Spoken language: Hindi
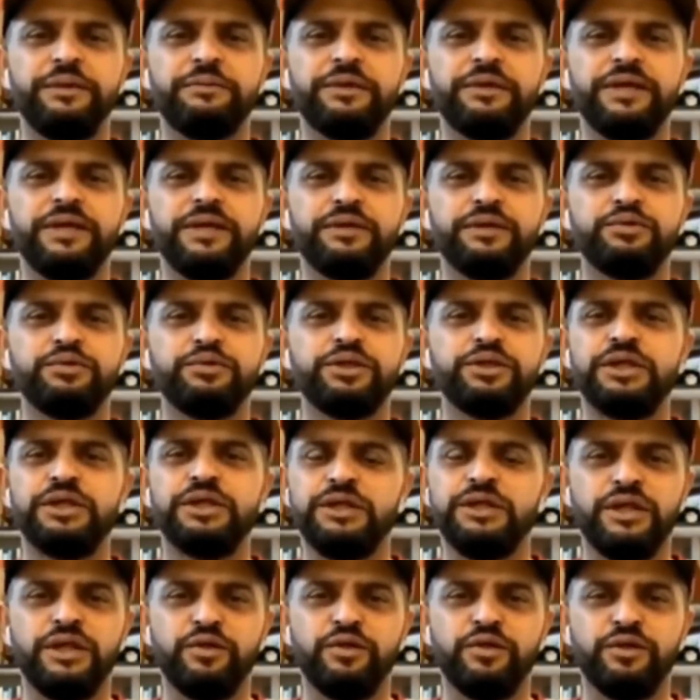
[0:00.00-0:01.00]
आएगा मुझे खेलना
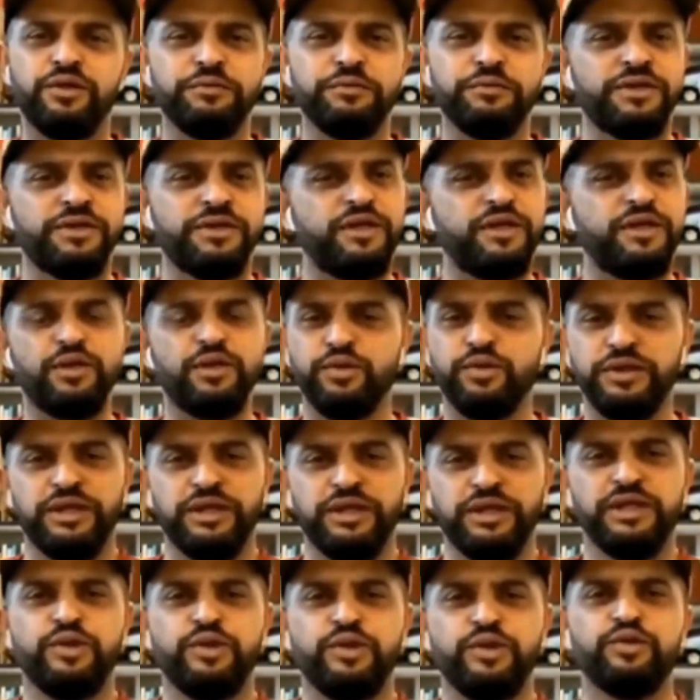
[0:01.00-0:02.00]
होगा मैं खेलूंगा नहीं
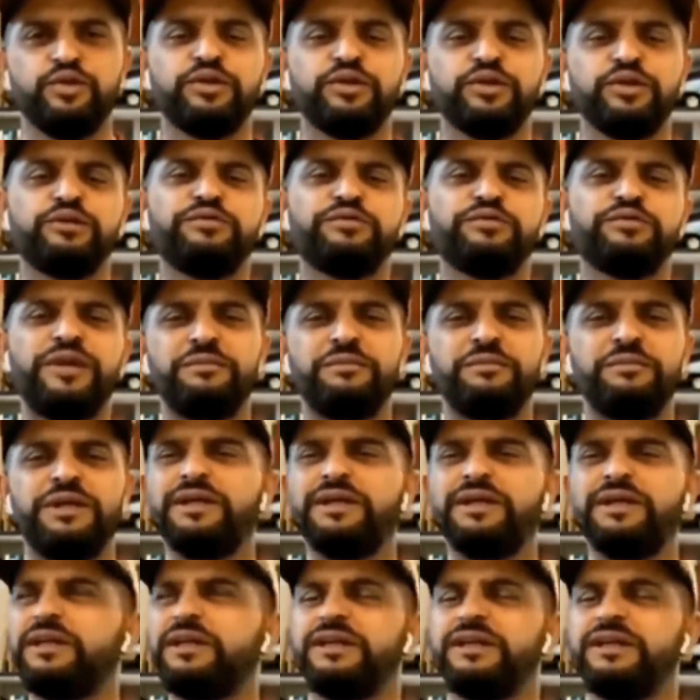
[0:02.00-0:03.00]
खेलूंगा तो फैमिली है
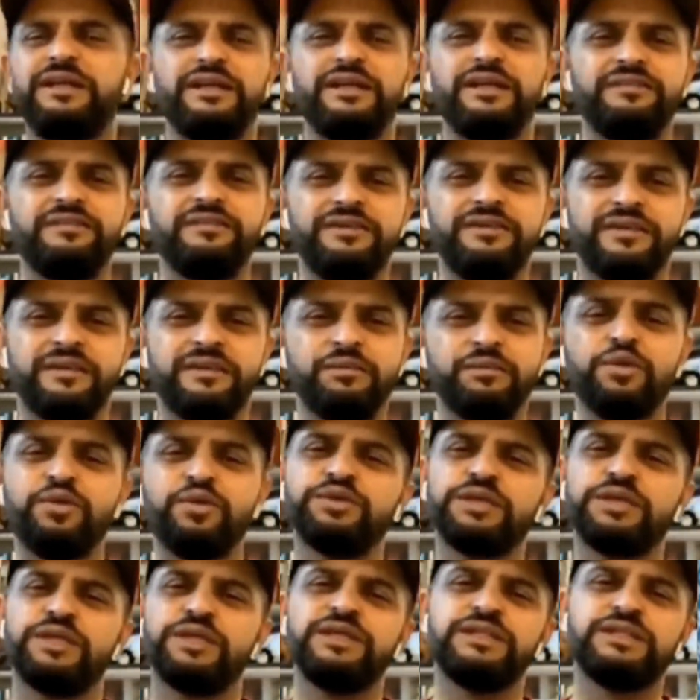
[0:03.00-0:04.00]
लाइफ है बहुत
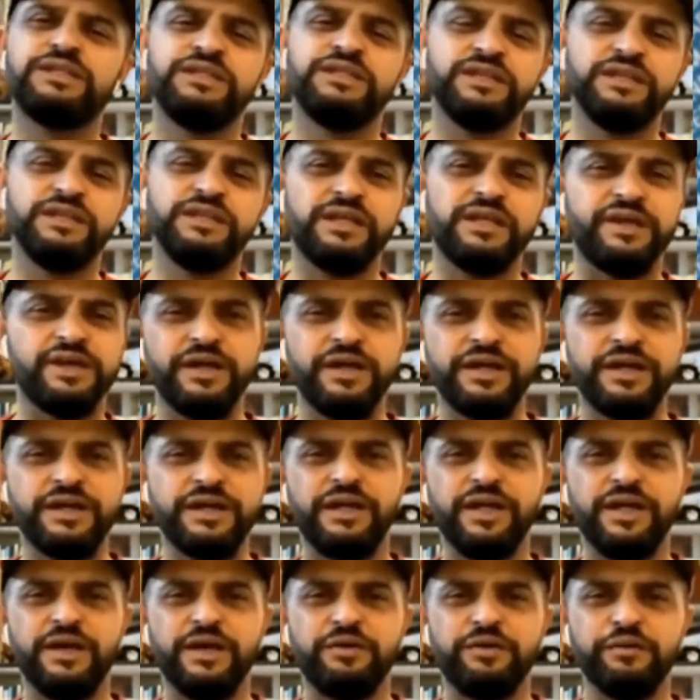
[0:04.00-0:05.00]
सारी चीजें क्रिकेट के
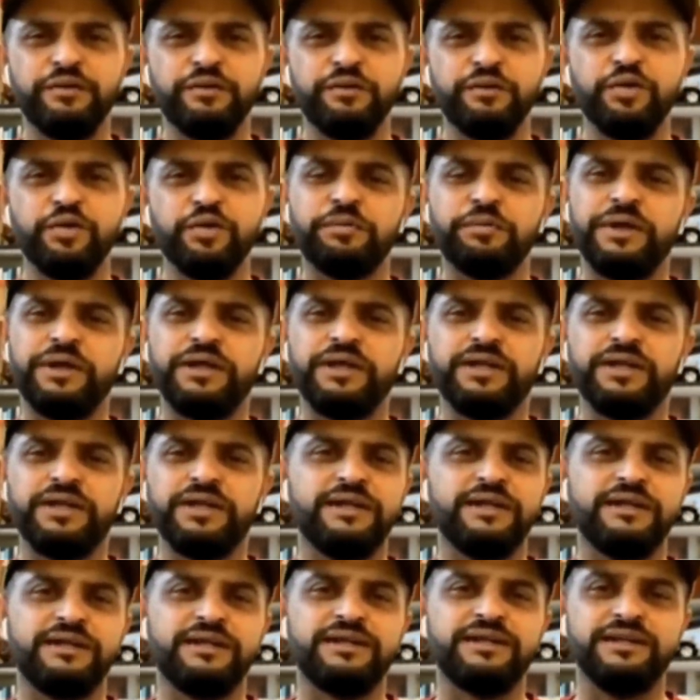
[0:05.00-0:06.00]
अलावा भी बहुत प्यार है यार
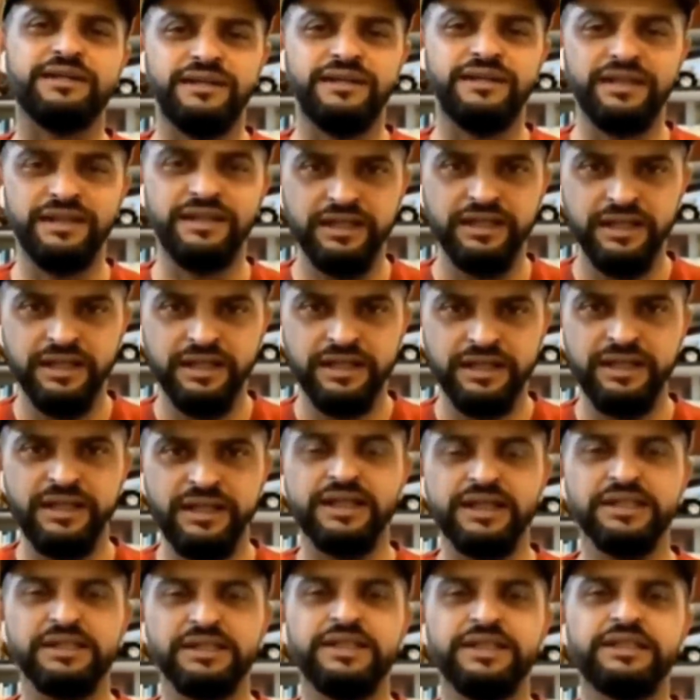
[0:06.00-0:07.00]
लेकिन
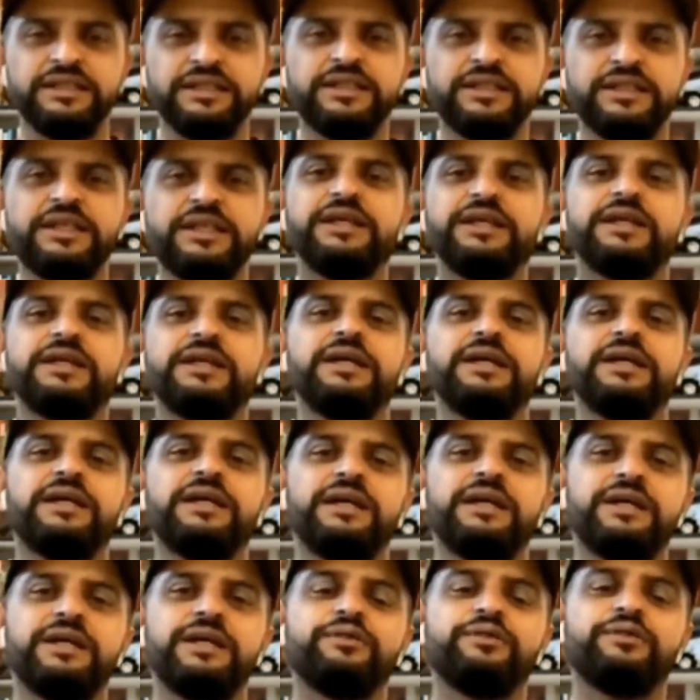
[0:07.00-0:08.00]
जैसे तरीका है या
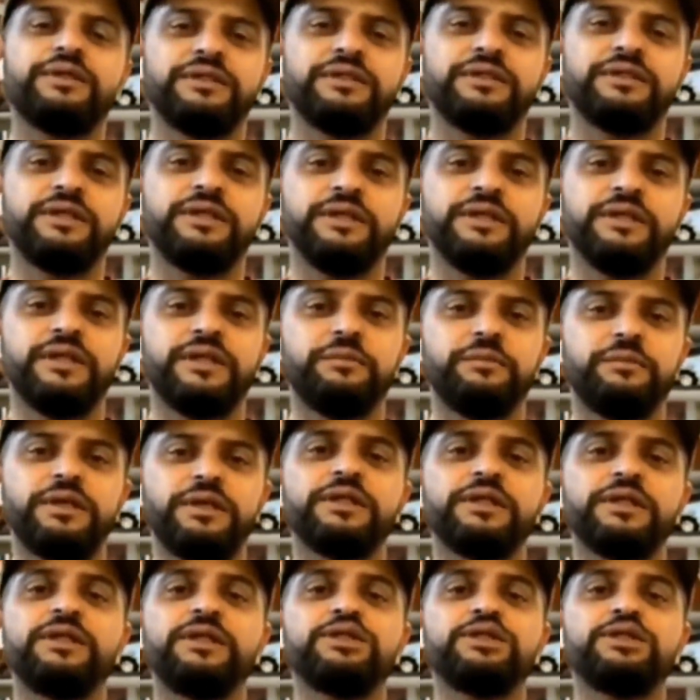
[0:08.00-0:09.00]
वैसे है ना हमारे
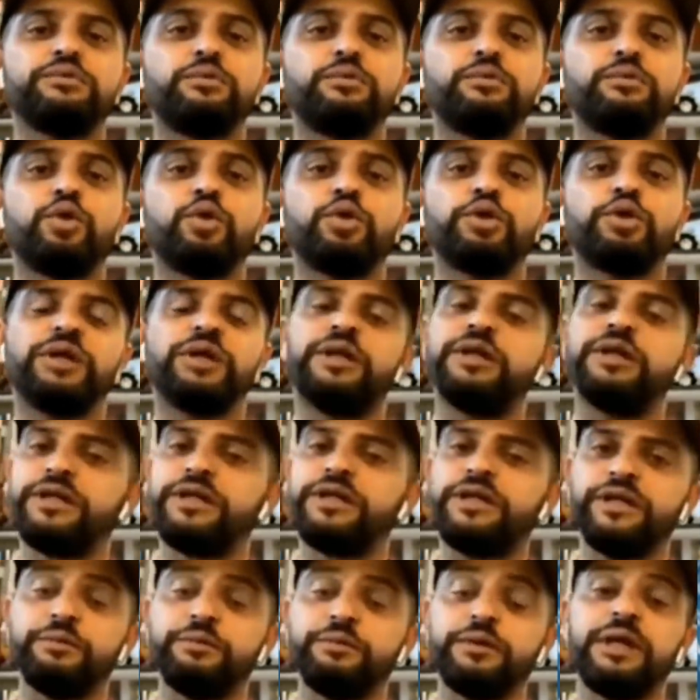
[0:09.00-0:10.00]
देश में बहुत टैलेंटेड है
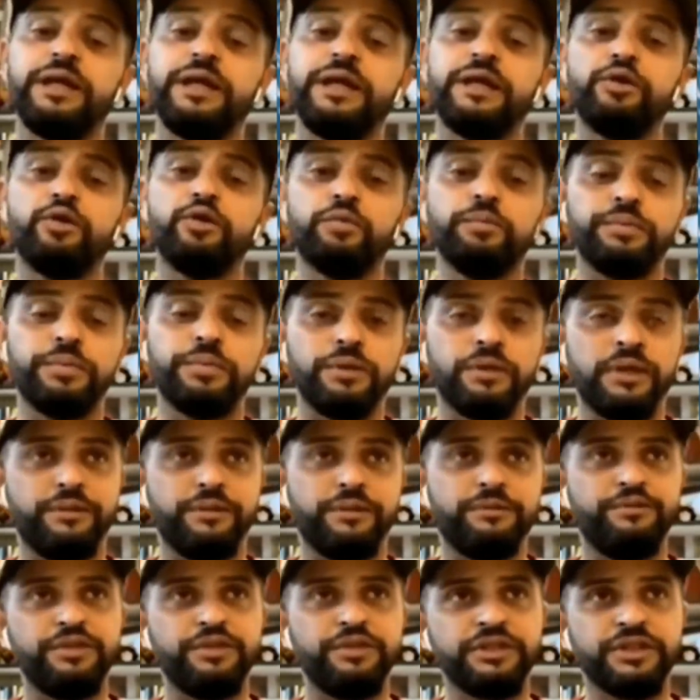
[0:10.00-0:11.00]
बट आई होप आई
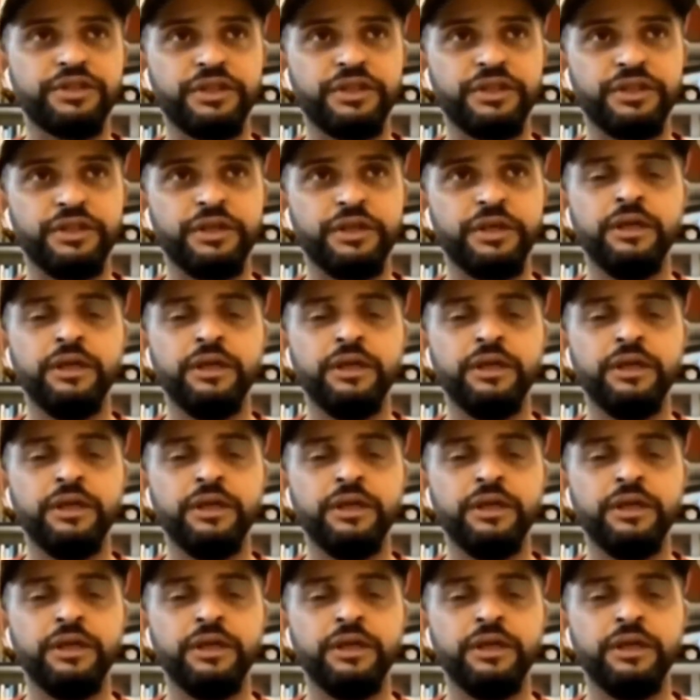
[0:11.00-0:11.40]
विश कि